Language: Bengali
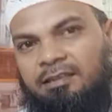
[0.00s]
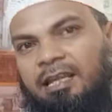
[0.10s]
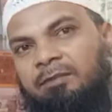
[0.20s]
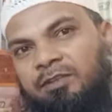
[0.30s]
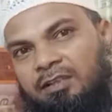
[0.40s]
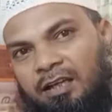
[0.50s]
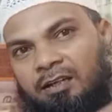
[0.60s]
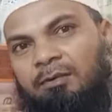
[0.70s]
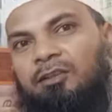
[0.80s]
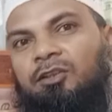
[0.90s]
লাইফ স্টাইলের
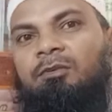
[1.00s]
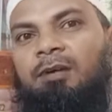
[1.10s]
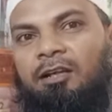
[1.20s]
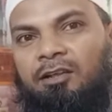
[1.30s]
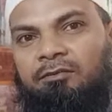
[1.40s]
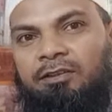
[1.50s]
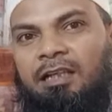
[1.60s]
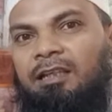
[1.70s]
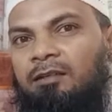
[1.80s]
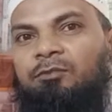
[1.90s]
মাধ্যমে ভালো হবে
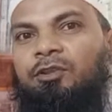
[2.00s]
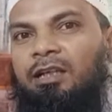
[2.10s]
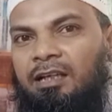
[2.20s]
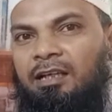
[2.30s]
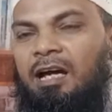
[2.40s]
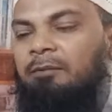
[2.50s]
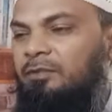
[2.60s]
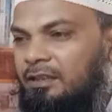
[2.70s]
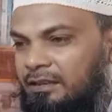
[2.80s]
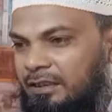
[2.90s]
আলহামদুলিল্লাহ
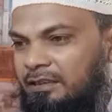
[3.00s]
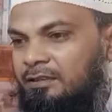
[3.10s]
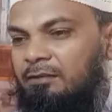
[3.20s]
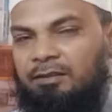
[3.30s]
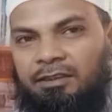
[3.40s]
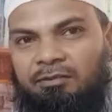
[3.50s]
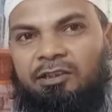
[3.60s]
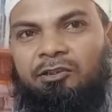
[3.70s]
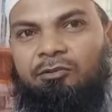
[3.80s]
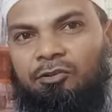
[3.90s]
আপনারা দেখেছেন আমাদের
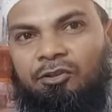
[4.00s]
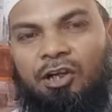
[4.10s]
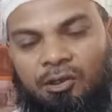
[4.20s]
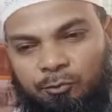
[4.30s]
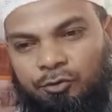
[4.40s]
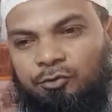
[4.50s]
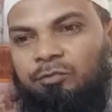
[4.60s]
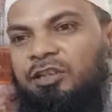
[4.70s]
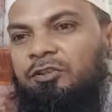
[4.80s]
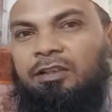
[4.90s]
ভিডিওগুলো প্রচুর
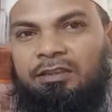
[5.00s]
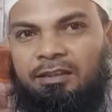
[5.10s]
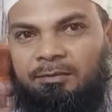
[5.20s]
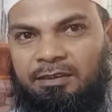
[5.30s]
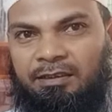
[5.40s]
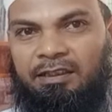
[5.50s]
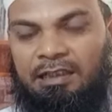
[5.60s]
ভিডিও আছে আমাদের